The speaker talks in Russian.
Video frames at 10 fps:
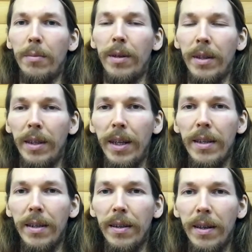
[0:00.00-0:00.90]

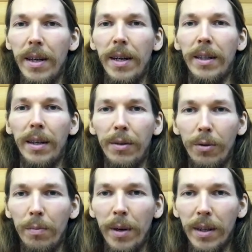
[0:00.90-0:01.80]
кандидате от
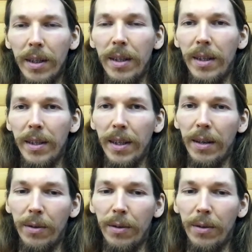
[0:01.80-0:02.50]
родной партии не знают.